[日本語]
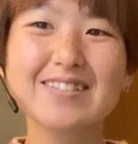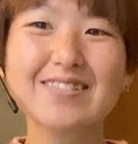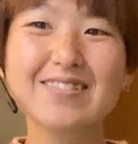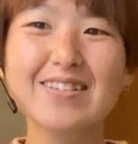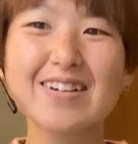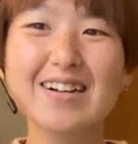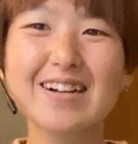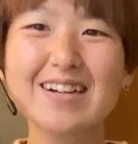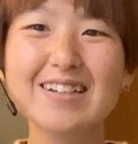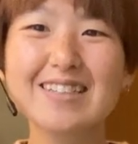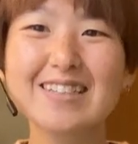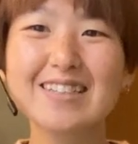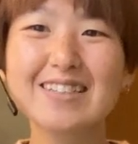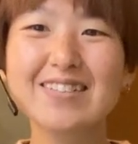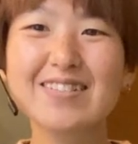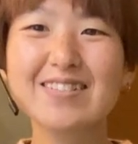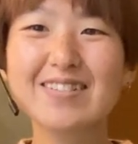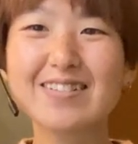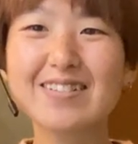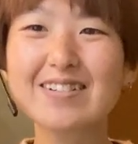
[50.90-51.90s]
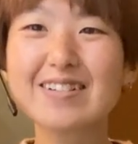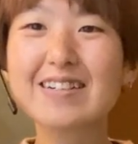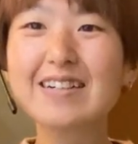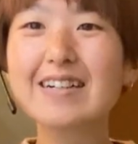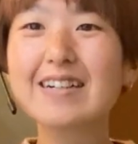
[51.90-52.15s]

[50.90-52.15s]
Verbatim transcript: まあ昨日